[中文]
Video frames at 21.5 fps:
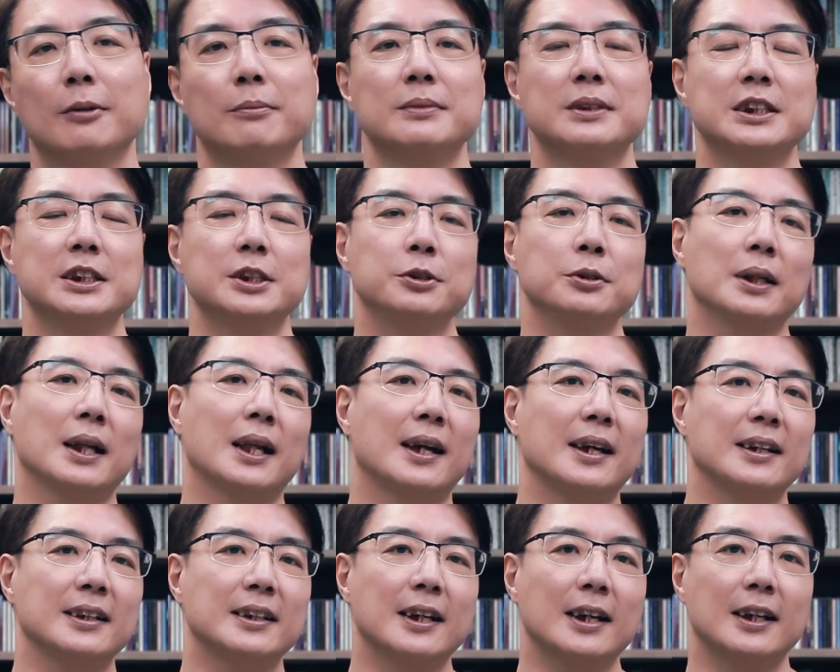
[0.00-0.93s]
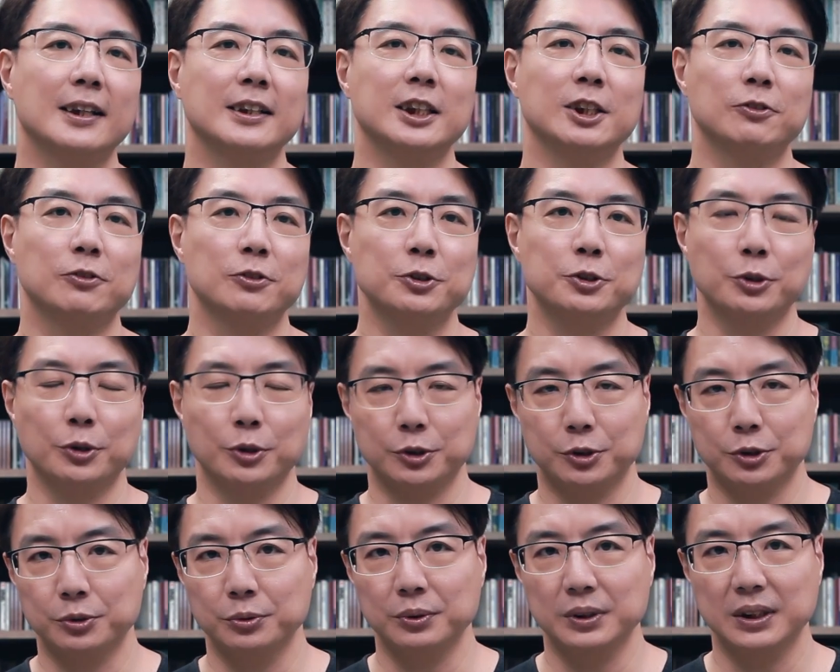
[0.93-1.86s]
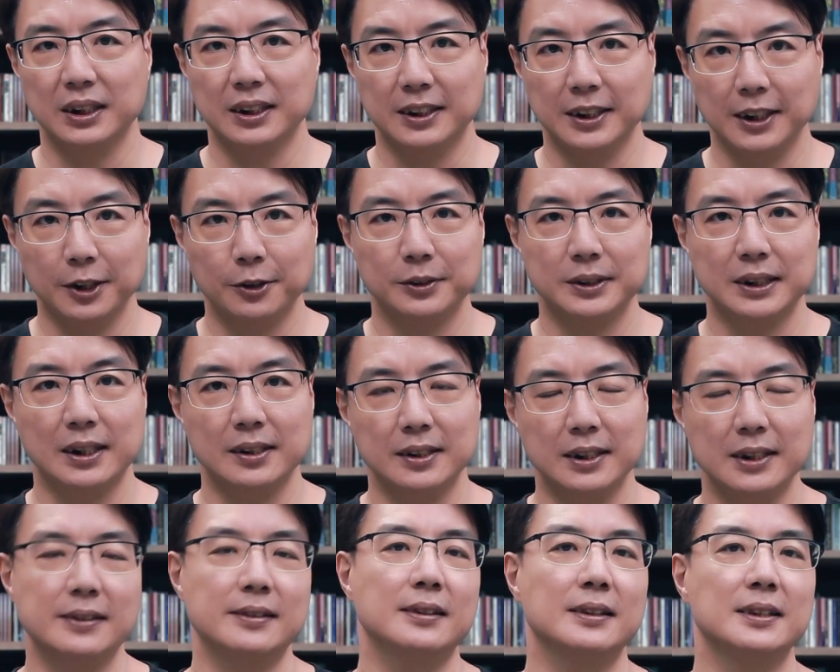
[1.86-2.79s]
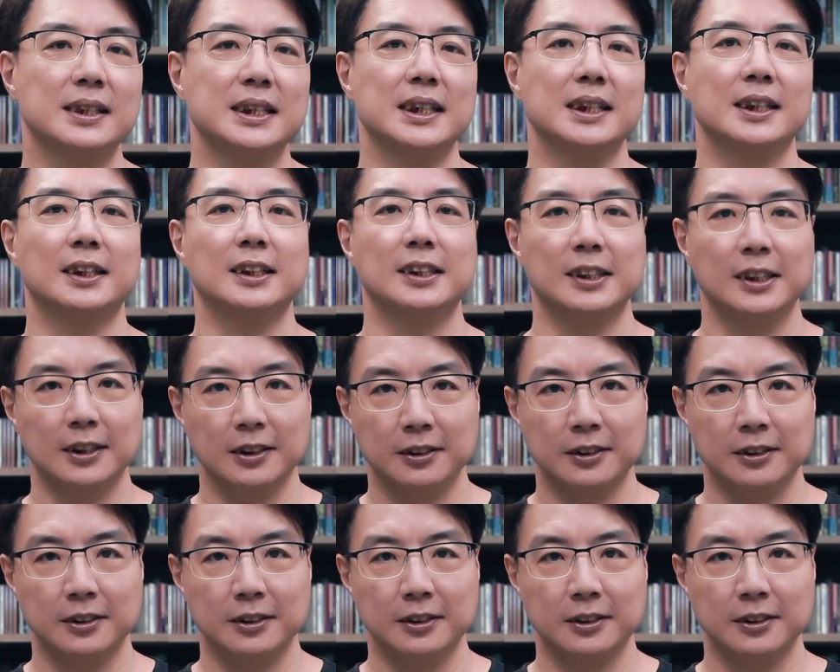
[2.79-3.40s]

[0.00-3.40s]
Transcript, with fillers: 我们继续来看以弗所书的第六章第四节：